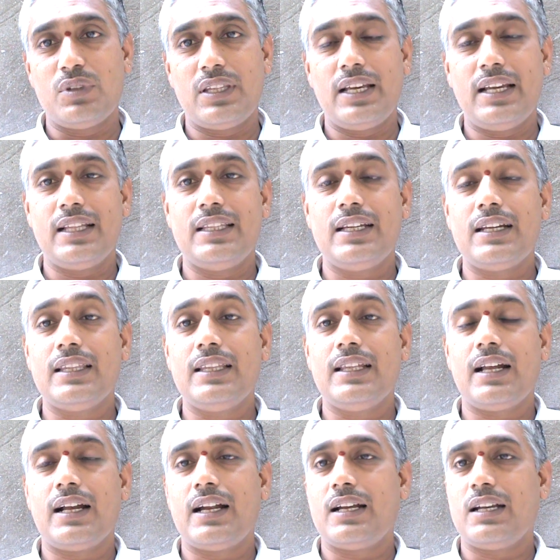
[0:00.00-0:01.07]
ముందే దినదిన
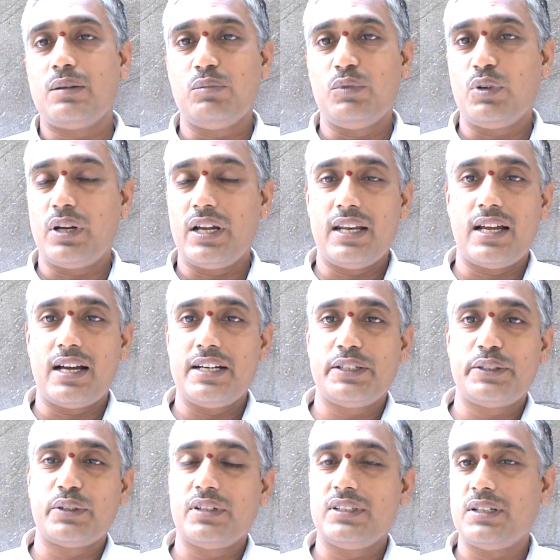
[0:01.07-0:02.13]
గండం నూరేళ్ళ
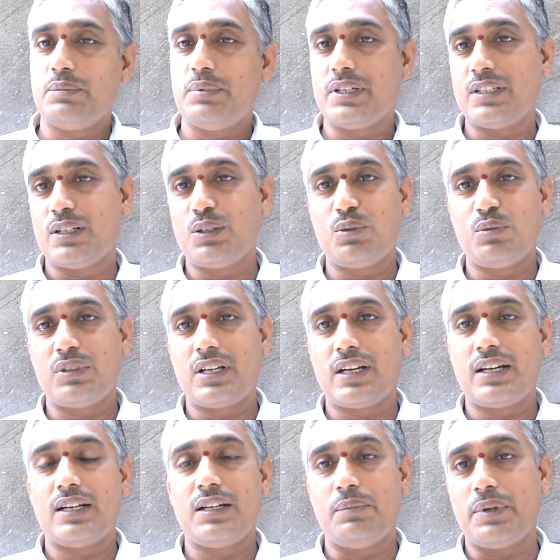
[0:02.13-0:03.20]
ఆయుష్ అని చెప్పేసి అంటూ
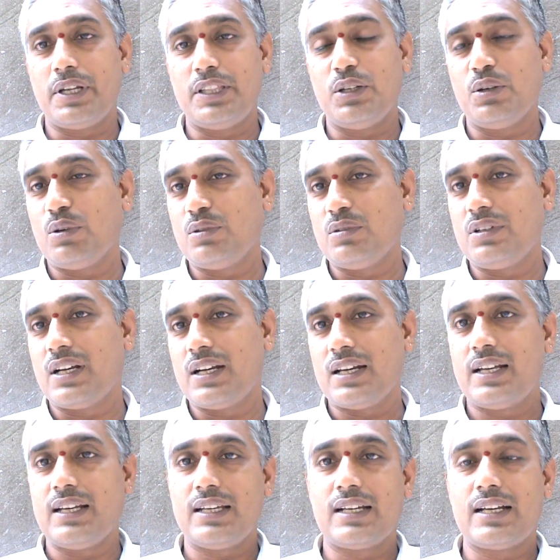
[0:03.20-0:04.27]
ఉంటారండి ప్రతిరోజు
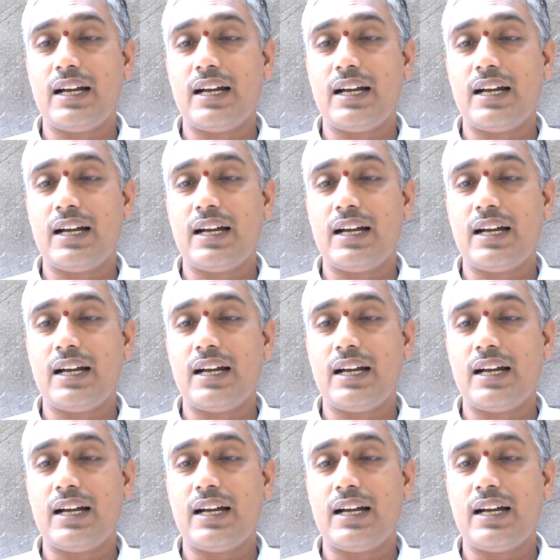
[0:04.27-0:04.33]
గండాలి